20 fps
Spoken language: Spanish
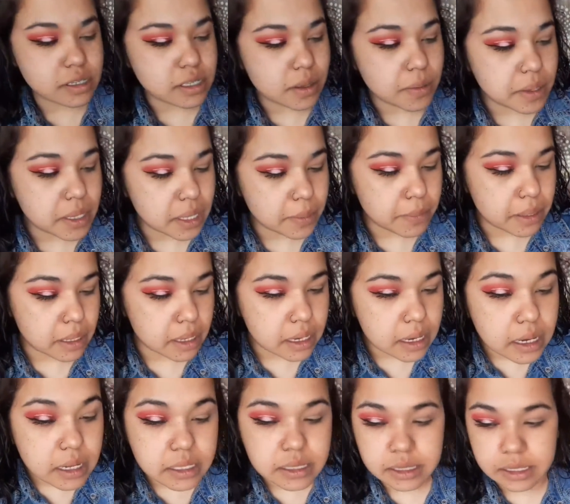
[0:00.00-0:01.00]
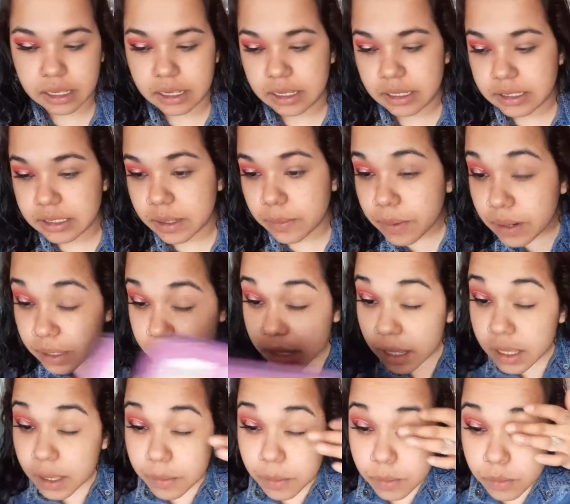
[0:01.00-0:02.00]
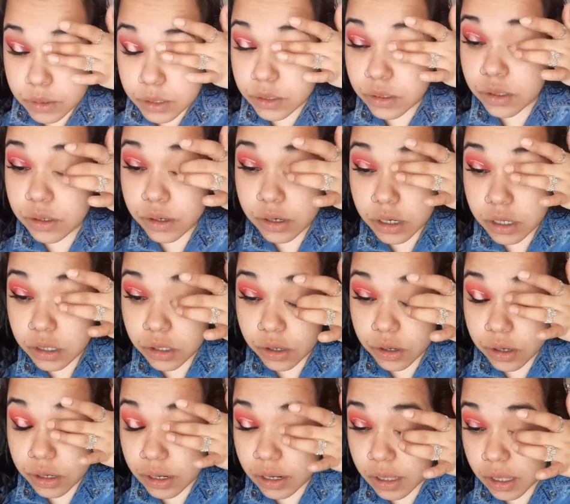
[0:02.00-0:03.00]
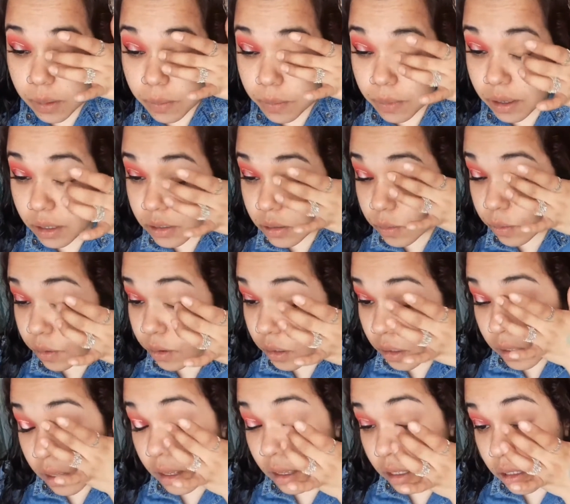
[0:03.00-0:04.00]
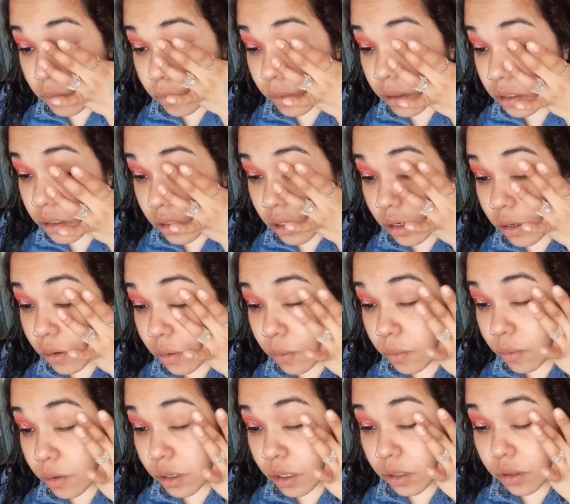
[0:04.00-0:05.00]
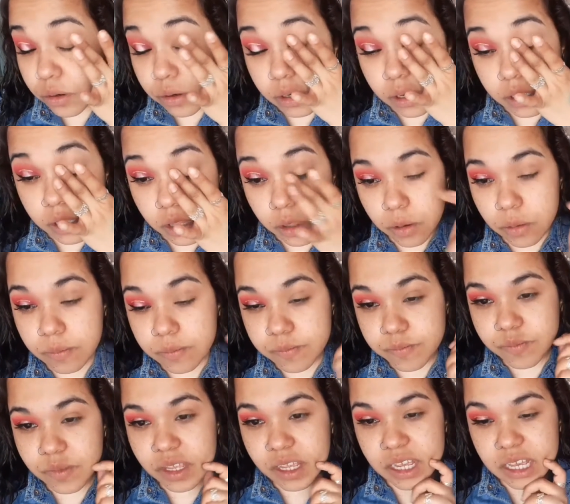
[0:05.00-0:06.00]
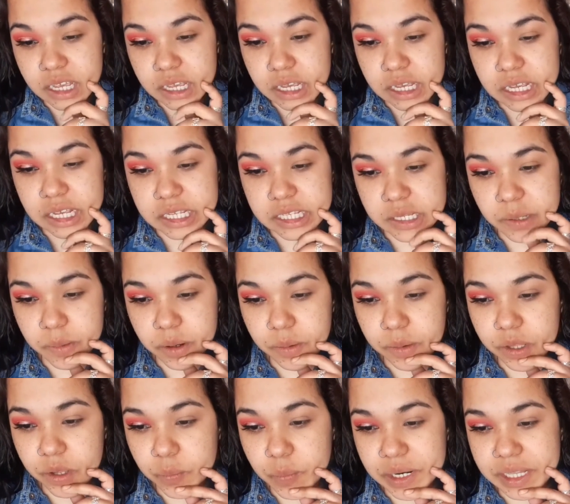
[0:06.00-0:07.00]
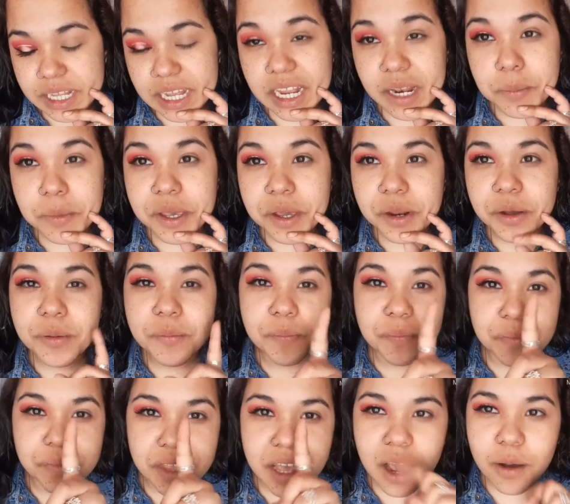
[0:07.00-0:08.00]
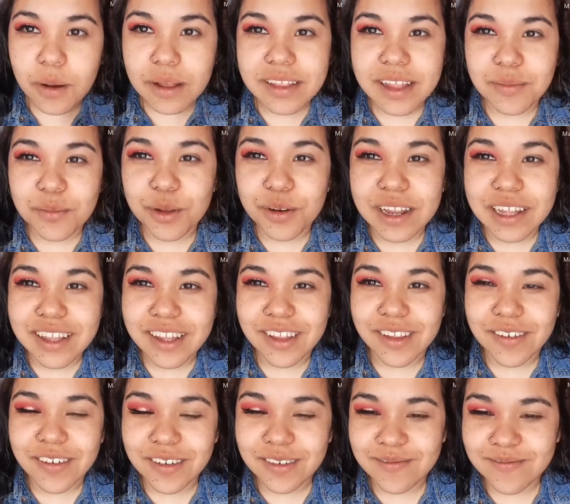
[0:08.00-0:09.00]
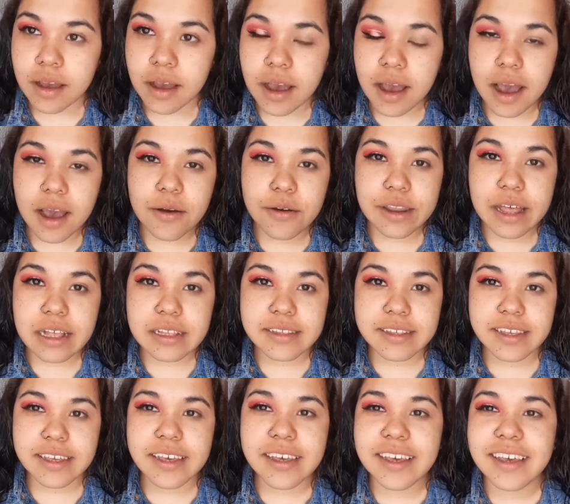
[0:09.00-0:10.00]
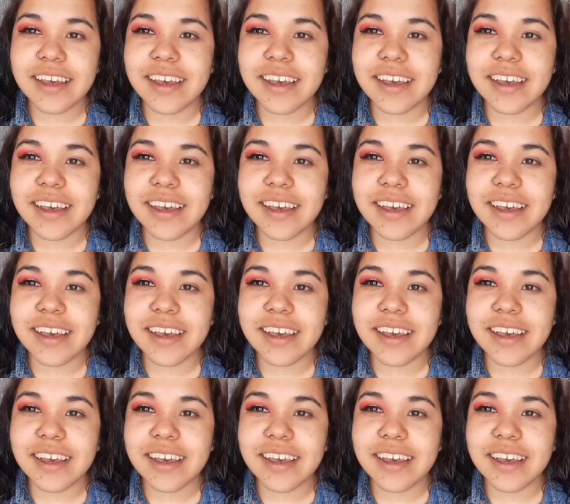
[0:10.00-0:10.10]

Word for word: que saben que me encanta esta paleta. Ya me puse el corrector, nada más voy a esparcirlo un poquito con el dedo. Y se me olvidó prender el micro. aguantenme un ratito. Ahora sí,